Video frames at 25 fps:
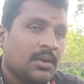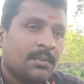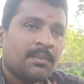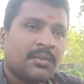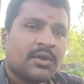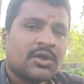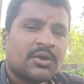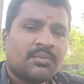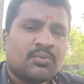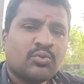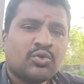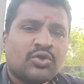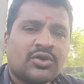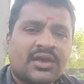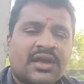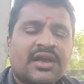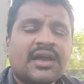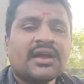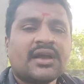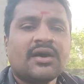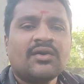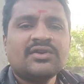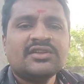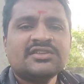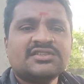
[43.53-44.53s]
మీరు ముఖ్యంగా
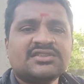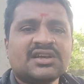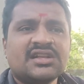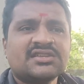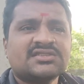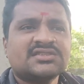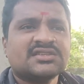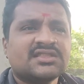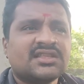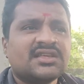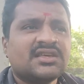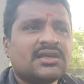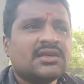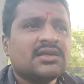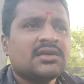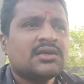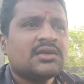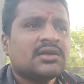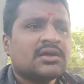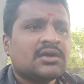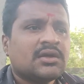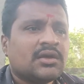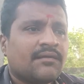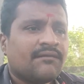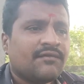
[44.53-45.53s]
గమనించాల్సింది
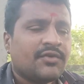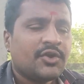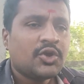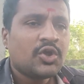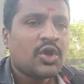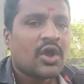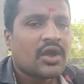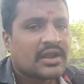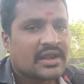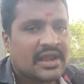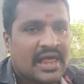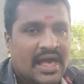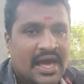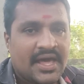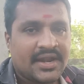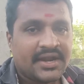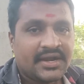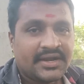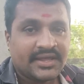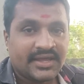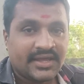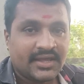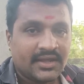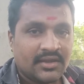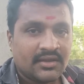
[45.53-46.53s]
వీడియో
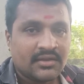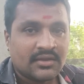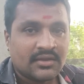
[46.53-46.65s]
క్లారిటీ